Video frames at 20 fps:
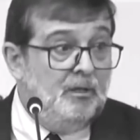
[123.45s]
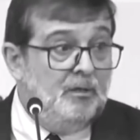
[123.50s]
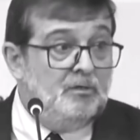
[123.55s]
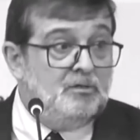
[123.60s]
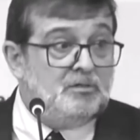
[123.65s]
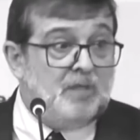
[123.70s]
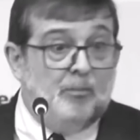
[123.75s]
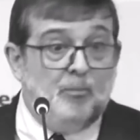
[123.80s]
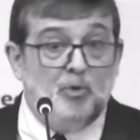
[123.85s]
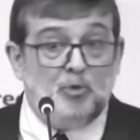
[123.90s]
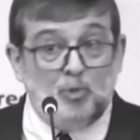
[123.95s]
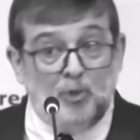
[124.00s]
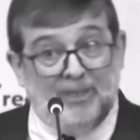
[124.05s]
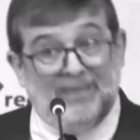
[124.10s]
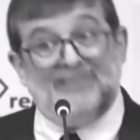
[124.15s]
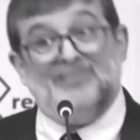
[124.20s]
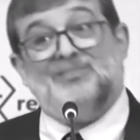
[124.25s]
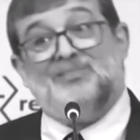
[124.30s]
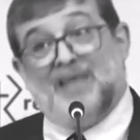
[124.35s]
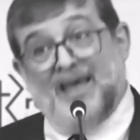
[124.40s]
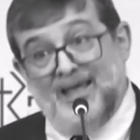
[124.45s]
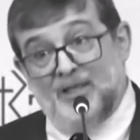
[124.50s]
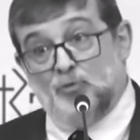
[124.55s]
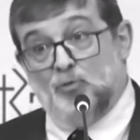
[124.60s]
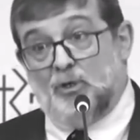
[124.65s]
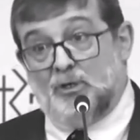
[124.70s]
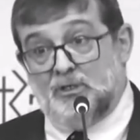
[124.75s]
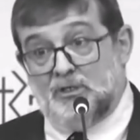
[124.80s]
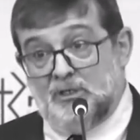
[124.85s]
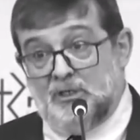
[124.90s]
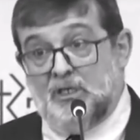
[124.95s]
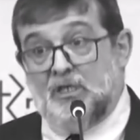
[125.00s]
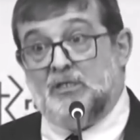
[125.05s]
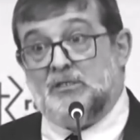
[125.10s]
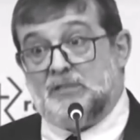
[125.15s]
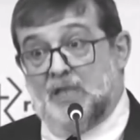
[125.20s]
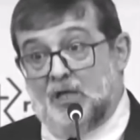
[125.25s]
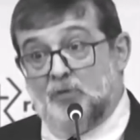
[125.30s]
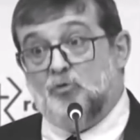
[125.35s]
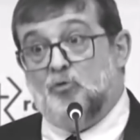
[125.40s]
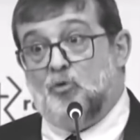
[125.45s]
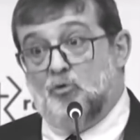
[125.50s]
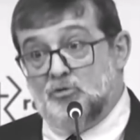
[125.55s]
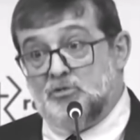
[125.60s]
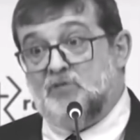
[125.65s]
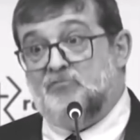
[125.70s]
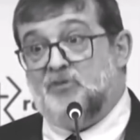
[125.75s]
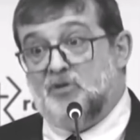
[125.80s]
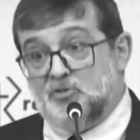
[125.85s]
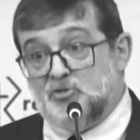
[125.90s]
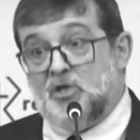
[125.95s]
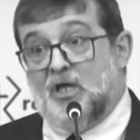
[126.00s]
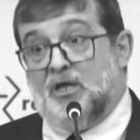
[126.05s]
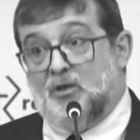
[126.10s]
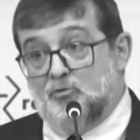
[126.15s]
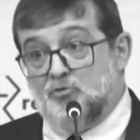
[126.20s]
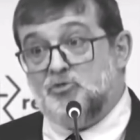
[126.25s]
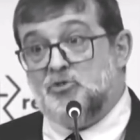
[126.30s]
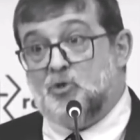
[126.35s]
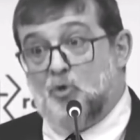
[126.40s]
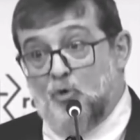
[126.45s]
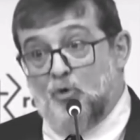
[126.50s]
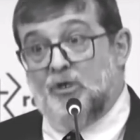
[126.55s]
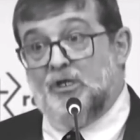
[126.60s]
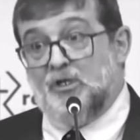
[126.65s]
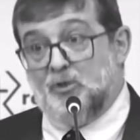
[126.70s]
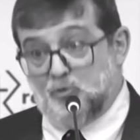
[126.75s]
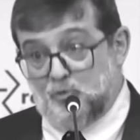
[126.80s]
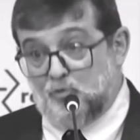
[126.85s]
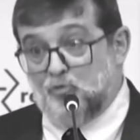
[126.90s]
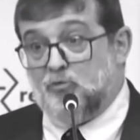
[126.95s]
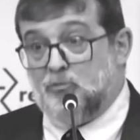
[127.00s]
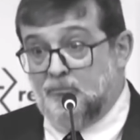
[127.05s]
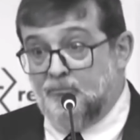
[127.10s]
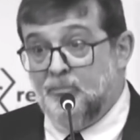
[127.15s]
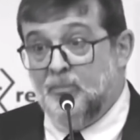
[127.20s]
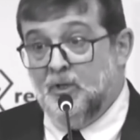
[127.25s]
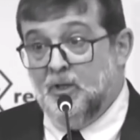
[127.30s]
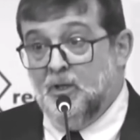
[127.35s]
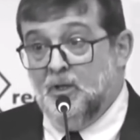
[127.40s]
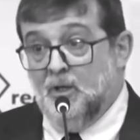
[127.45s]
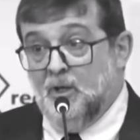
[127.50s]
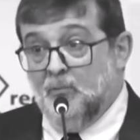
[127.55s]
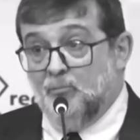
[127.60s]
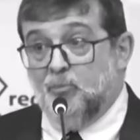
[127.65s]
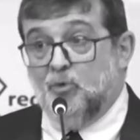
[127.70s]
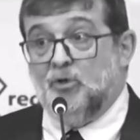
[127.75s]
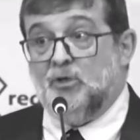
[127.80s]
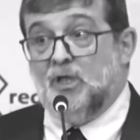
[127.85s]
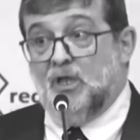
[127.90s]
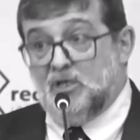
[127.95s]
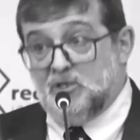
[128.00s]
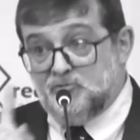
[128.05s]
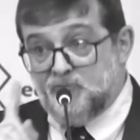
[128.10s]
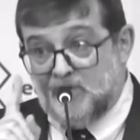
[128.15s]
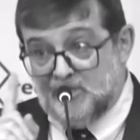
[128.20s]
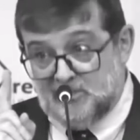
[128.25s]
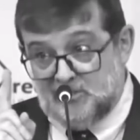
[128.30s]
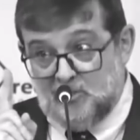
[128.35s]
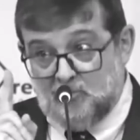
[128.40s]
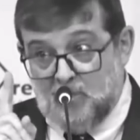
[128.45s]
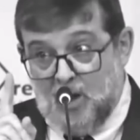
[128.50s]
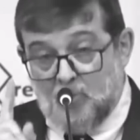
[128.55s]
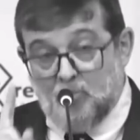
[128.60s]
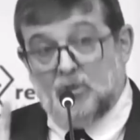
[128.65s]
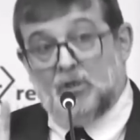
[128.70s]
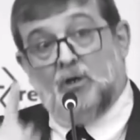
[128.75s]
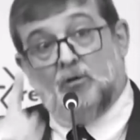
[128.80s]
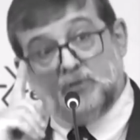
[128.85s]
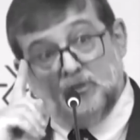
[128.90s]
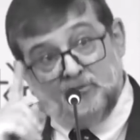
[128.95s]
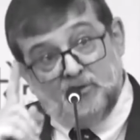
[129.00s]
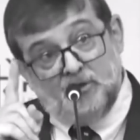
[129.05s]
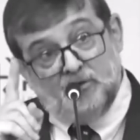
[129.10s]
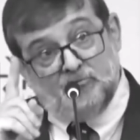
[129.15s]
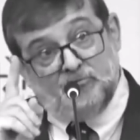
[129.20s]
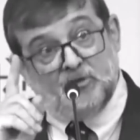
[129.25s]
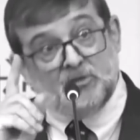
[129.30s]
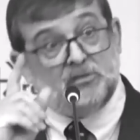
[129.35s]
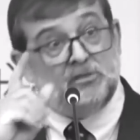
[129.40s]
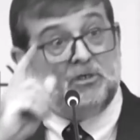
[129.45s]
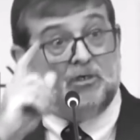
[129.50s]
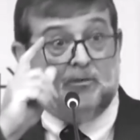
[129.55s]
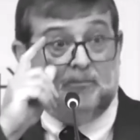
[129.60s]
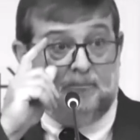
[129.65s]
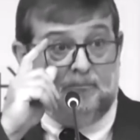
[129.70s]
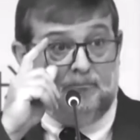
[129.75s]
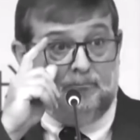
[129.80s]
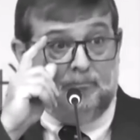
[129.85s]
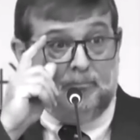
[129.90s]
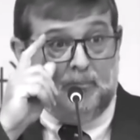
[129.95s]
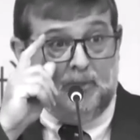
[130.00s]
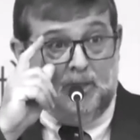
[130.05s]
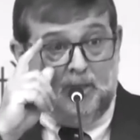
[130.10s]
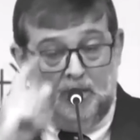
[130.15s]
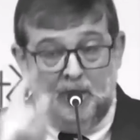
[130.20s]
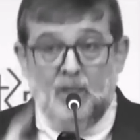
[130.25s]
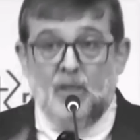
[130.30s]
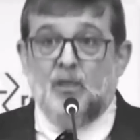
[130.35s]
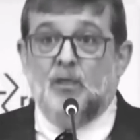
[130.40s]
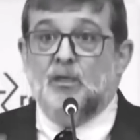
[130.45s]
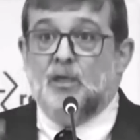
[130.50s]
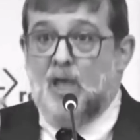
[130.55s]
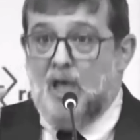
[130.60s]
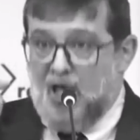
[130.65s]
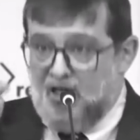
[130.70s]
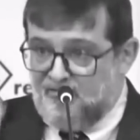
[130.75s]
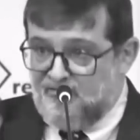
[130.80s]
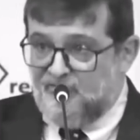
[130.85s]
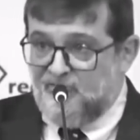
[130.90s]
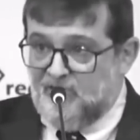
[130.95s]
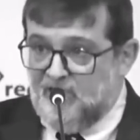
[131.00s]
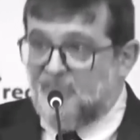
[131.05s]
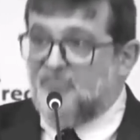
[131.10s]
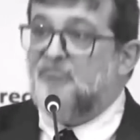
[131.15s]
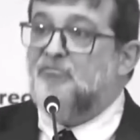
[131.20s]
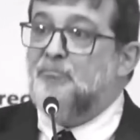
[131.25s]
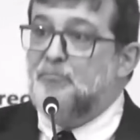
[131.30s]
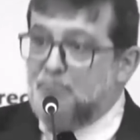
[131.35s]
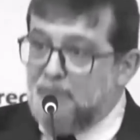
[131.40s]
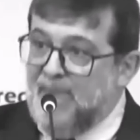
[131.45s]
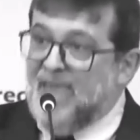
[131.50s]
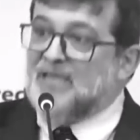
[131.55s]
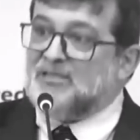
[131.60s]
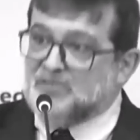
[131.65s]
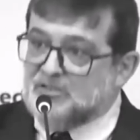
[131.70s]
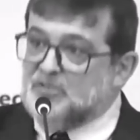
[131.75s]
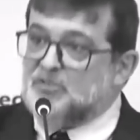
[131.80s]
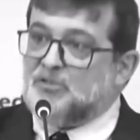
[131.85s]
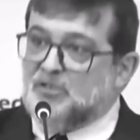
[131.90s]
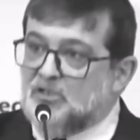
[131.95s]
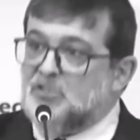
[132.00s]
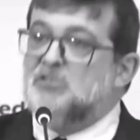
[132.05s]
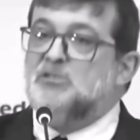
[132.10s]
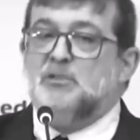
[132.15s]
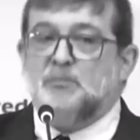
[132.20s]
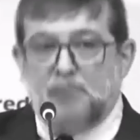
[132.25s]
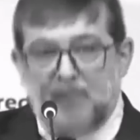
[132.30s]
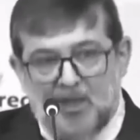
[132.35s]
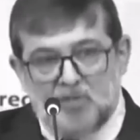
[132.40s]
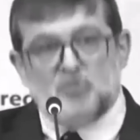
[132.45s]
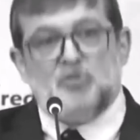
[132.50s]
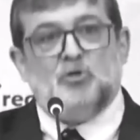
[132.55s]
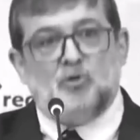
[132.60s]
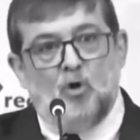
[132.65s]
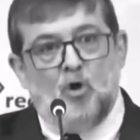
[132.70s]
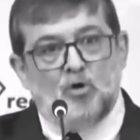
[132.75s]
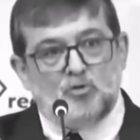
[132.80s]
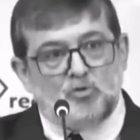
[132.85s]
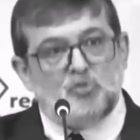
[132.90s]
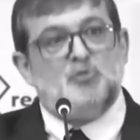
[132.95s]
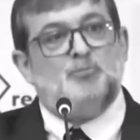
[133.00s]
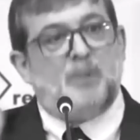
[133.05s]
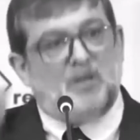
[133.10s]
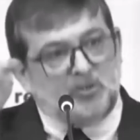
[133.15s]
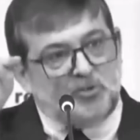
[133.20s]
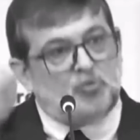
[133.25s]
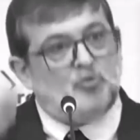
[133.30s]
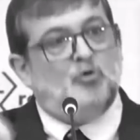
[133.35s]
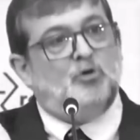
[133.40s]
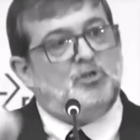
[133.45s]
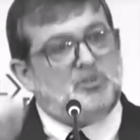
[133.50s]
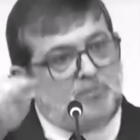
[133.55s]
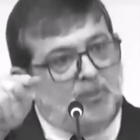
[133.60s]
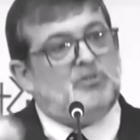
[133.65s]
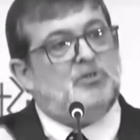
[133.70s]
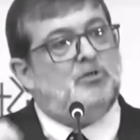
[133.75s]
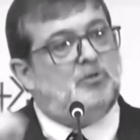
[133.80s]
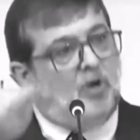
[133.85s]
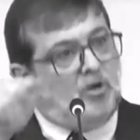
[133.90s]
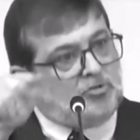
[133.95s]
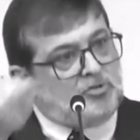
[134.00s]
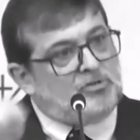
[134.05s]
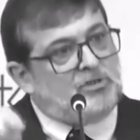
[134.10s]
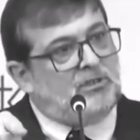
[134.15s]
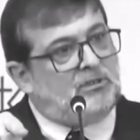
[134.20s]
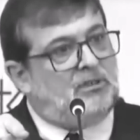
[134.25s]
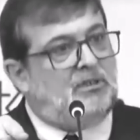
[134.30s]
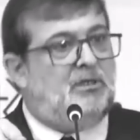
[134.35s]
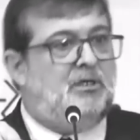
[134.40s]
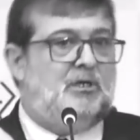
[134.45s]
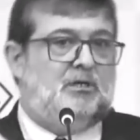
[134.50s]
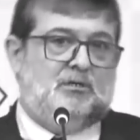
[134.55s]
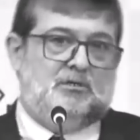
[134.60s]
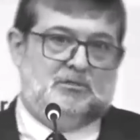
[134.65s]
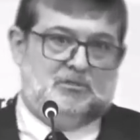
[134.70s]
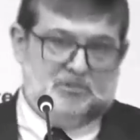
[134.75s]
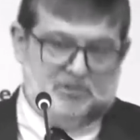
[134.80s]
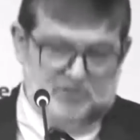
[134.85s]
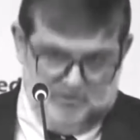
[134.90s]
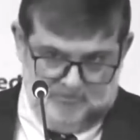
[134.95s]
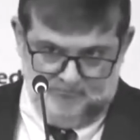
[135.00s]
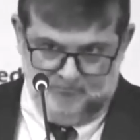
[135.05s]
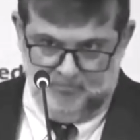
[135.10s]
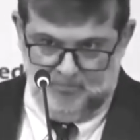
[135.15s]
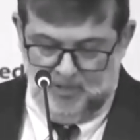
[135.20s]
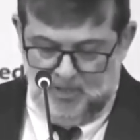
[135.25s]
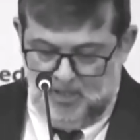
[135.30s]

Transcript: Está muito irritado aqui, irritado com os evangélicos de Corinto, porque eles faziam algo que não deveriam fazer. Havia mestres mentirosos, pastores mentirosos entre eles.